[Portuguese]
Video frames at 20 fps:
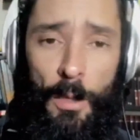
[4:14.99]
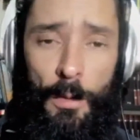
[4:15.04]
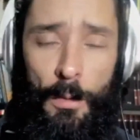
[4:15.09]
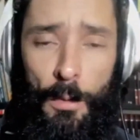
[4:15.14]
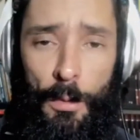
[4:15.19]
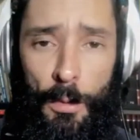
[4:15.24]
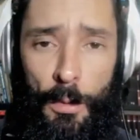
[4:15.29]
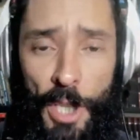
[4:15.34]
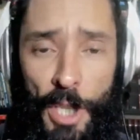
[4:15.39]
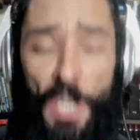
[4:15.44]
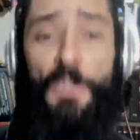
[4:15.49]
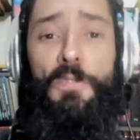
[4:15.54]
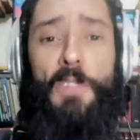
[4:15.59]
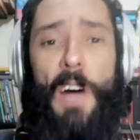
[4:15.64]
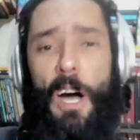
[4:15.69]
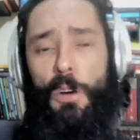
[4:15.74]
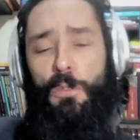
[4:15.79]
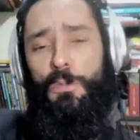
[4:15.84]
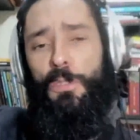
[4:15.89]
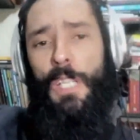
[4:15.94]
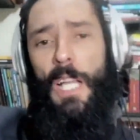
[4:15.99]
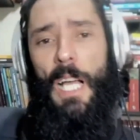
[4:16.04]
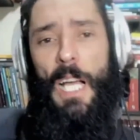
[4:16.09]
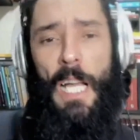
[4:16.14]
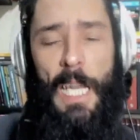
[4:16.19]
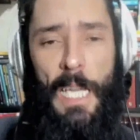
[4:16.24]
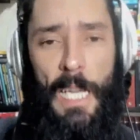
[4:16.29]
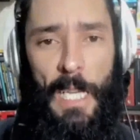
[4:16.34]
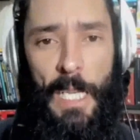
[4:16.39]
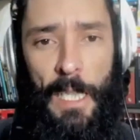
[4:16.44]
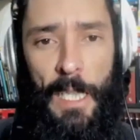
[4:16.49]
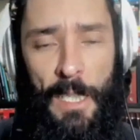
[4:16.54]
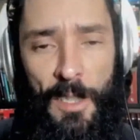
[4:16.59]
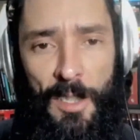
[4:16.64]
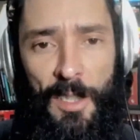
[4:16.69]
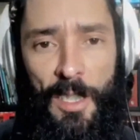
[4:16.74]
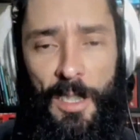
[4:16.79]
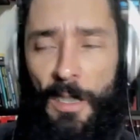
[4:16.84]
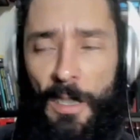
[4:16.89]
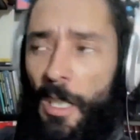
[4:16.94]
do Genivaldo, lá em,
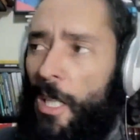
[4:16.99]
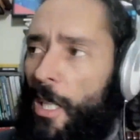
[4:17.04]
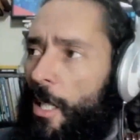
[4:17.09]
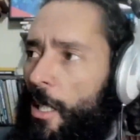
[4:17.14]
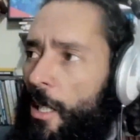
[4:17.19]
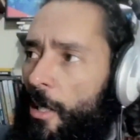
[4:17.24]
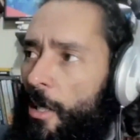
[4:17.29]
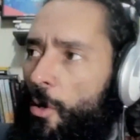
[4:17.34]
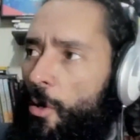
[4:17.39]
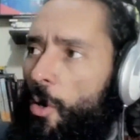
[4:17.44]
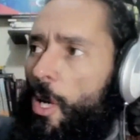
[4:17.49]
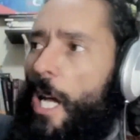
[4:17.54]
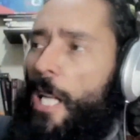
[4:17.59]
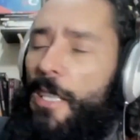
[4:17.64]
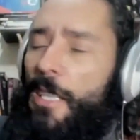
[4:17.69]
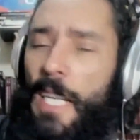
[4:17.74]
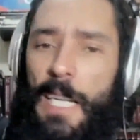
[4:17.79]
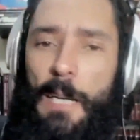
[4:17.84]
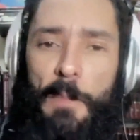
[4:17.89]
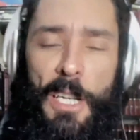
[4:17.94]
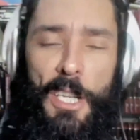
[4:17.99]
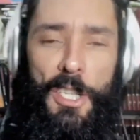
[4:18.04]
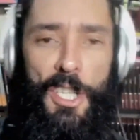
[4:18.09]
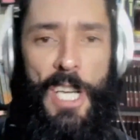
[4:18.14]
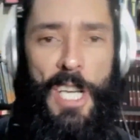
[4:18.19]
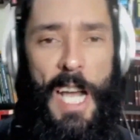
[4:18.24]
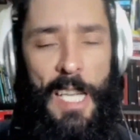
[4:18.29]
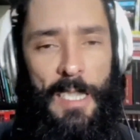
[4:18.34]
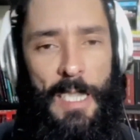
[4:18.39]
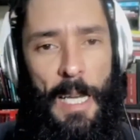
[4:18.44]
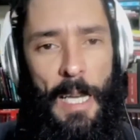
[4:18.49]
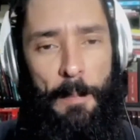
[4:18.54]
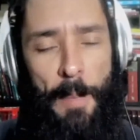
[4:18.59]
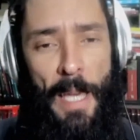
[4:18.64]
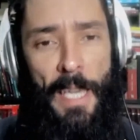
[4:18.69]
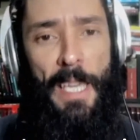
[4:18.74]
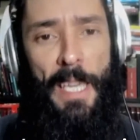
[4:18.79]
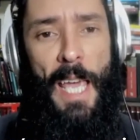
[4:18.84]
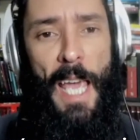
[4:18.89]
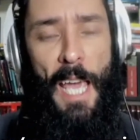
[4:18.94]
eh, colocado na Câmara de Gás da
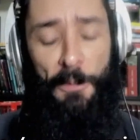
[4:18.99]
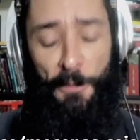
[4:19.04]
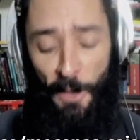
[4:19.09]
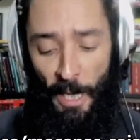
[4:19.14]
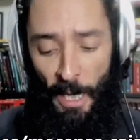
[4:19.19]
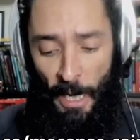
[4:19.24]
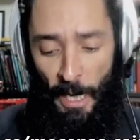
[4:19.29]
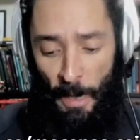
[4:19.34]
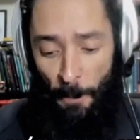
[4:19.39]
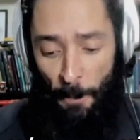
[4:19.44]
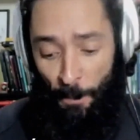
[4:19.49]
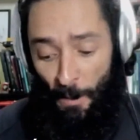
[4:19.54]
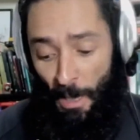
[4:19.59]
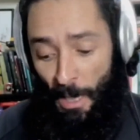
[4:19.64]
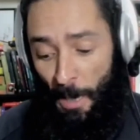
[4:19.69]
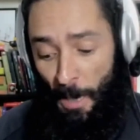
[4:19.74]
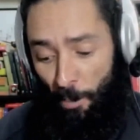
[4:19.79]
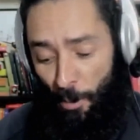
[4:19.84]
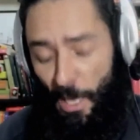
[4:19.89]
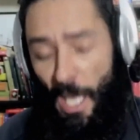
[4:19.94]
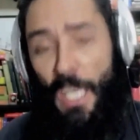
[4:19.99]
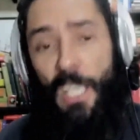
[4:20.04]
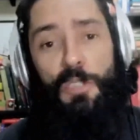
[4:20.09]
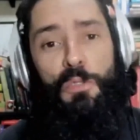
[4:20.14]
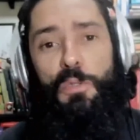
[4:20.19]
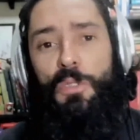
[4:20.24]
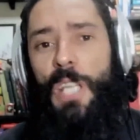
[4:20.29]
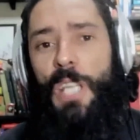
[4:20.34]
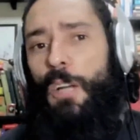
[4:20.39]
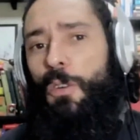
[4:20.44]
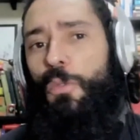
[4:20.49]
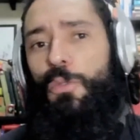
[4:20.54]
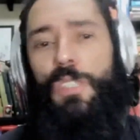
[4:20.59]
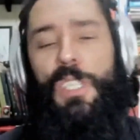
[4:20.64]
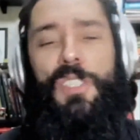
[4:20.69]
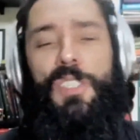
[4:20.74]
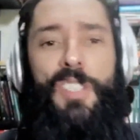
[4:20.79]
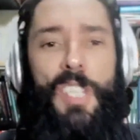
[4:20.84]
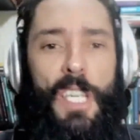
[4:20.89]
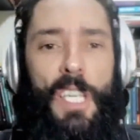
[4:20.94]
PRF. E por que, que isso está
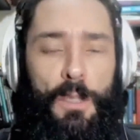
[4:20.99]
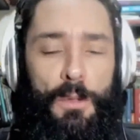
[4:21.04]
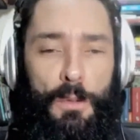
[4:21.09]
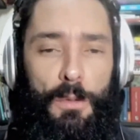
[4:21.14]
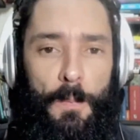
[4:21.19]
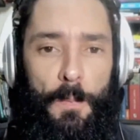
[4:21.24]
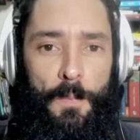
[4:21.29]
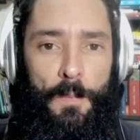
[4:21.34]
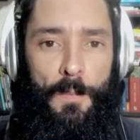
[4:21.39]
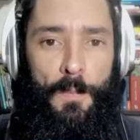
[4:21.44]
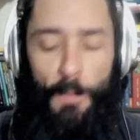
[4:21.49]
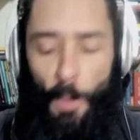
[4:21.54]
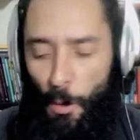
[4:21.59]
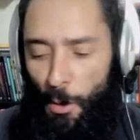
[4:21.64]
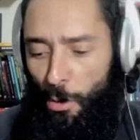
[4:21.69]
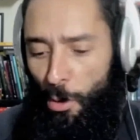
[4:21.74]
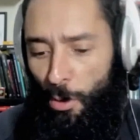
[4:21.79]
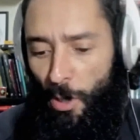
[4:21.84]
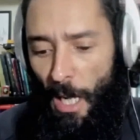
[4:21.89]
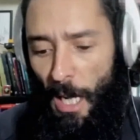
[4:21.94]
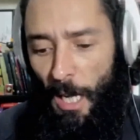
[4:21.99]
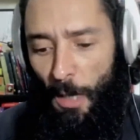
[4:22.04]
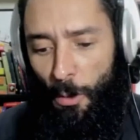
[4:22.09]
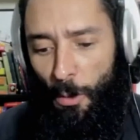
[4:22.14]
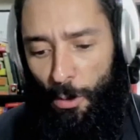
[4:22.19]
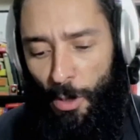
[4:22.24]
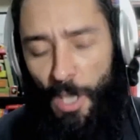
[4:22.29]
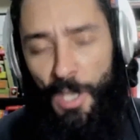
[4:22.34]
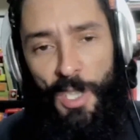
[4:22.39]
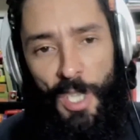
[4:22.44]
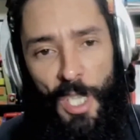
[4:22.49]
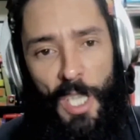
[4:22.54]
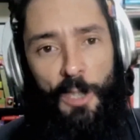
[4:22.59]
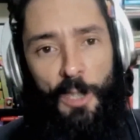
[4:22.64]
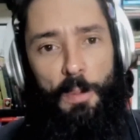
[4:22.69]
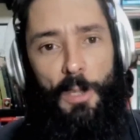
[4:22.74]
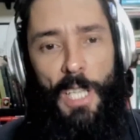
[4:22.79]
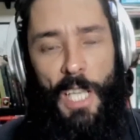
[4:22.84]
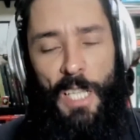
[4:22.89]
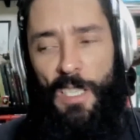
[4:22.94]
acontecendo? Bom, isso está
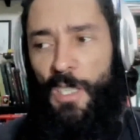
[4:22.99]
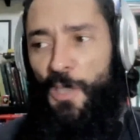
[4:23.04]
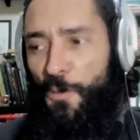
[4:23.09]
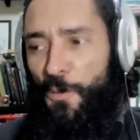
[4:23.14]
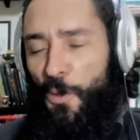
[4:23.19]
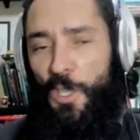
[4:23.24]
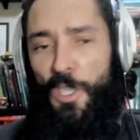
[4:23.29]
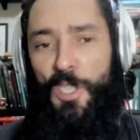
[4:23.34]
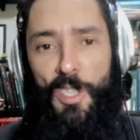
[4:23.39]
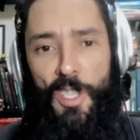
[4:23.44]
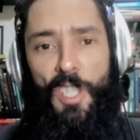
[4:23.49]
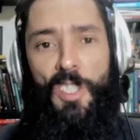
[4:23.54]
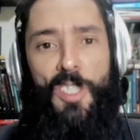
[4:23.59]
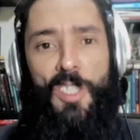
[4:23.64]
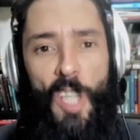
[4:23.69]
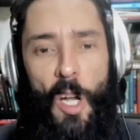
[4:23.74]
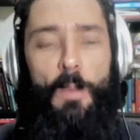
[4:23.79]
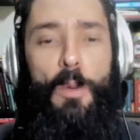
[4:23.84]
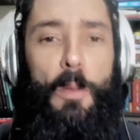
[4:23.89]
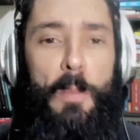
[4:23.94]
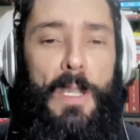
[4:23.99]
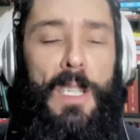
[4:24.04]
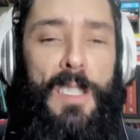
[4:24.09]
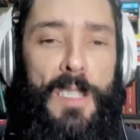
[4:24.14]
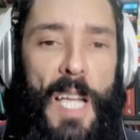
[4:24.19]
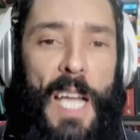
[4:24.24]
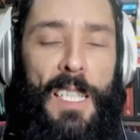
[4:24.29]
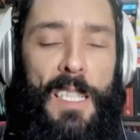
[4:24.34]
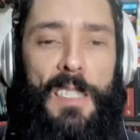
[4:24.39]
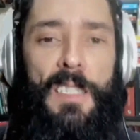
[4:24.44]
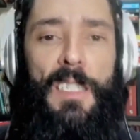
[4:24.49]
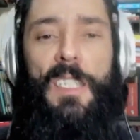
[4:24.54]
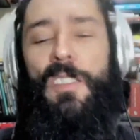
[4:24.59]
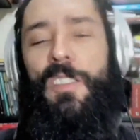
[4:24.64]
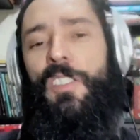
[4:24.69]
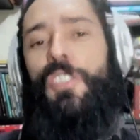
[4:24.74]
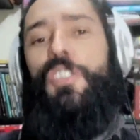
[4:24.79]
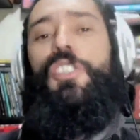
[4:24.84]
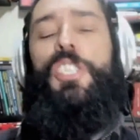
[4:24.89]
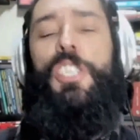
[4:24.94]
acontecendo porque essas forças estão mobilizadas
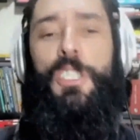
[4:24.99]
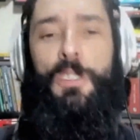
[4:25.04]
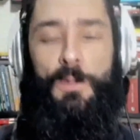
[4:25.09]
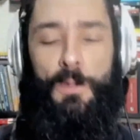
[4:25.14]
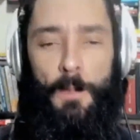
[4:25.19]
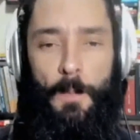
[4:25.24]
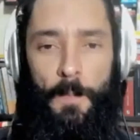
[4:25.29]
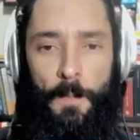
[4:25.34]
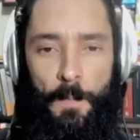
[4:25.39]
nesse sentido.